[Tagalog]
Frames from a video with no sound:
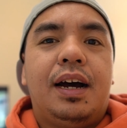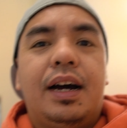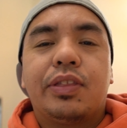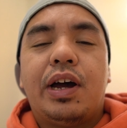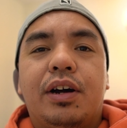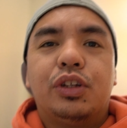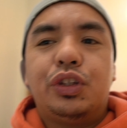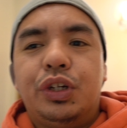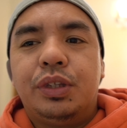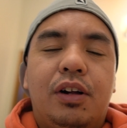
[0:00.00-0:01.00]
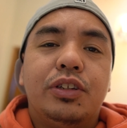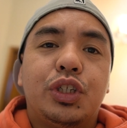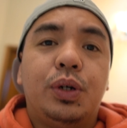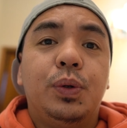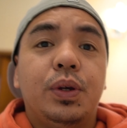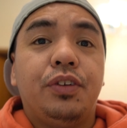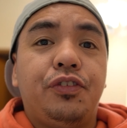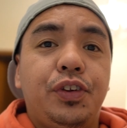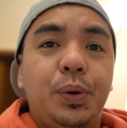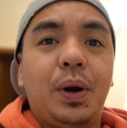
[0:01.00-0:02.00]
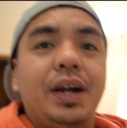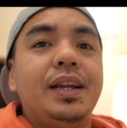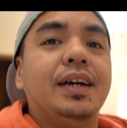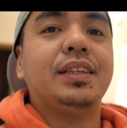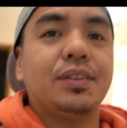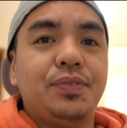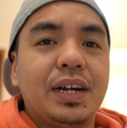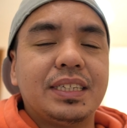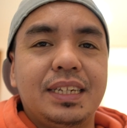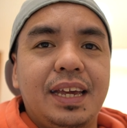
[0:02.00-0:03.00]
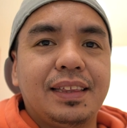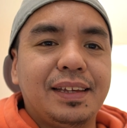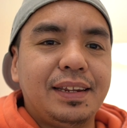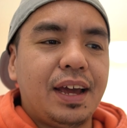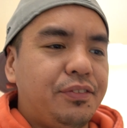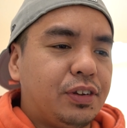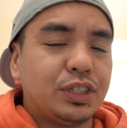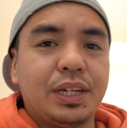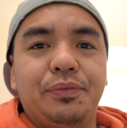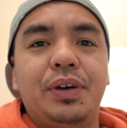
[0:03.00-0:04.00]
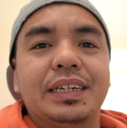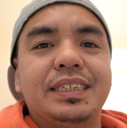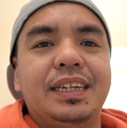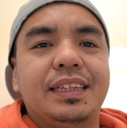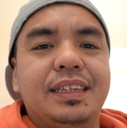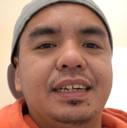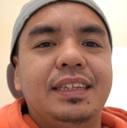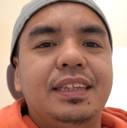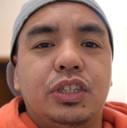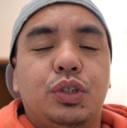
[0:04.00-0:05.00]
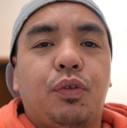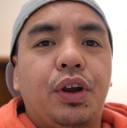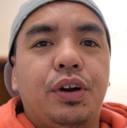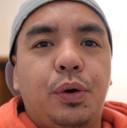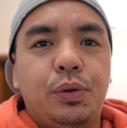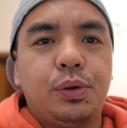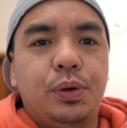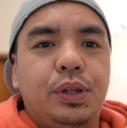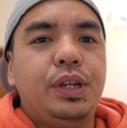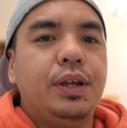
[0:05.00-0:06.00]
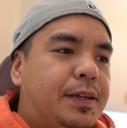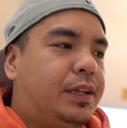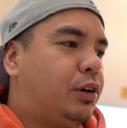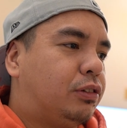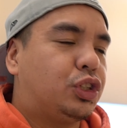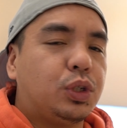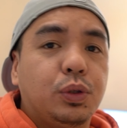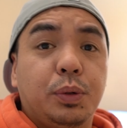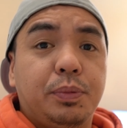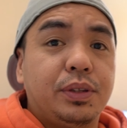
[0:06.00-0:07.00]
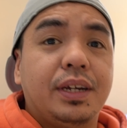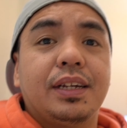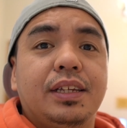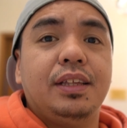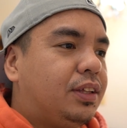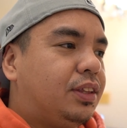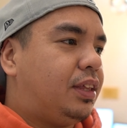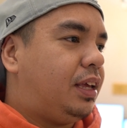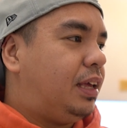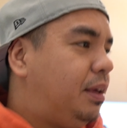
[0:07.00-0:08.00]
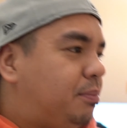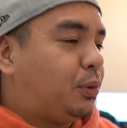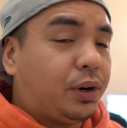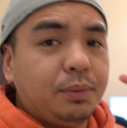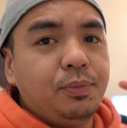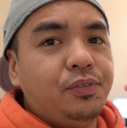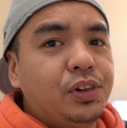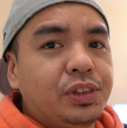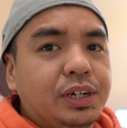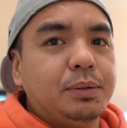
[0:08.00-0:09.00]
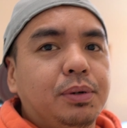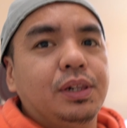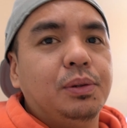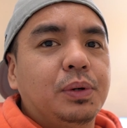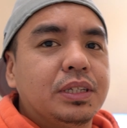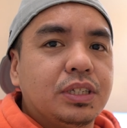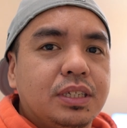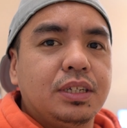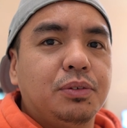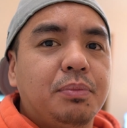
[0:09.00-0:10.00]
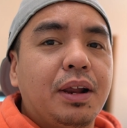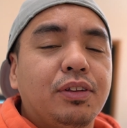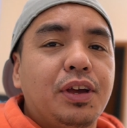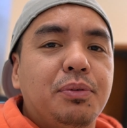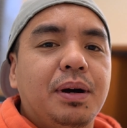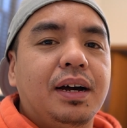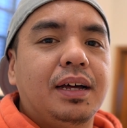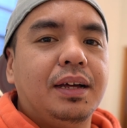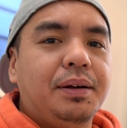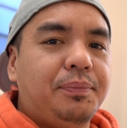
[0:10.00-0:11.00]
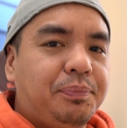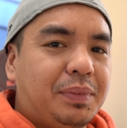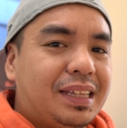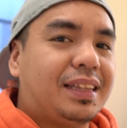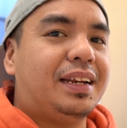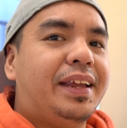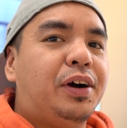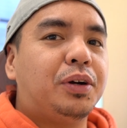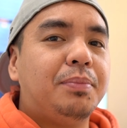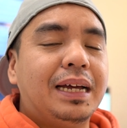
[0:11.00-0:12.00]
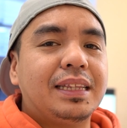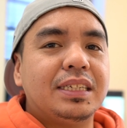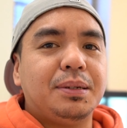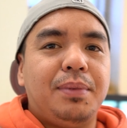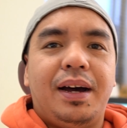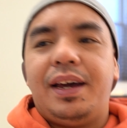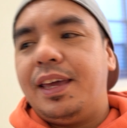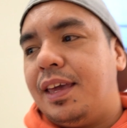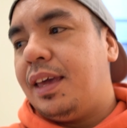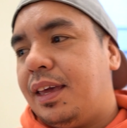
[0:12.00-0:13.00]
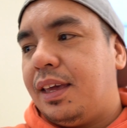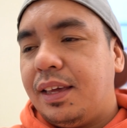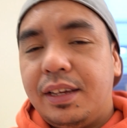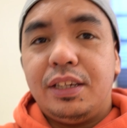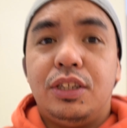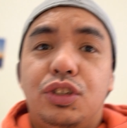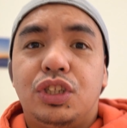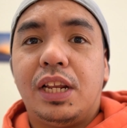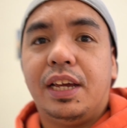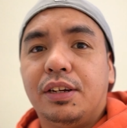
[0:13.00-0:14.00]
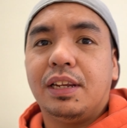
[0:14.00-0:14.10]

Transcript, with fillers: Nakakatakot yun. Also, if you are not yet vaccinated, have yourself vaccinated. It's for your own good and also to protect the more vulnerable ones. Yung meron kayong mga matatanda or bata sa bahay, yun sila yung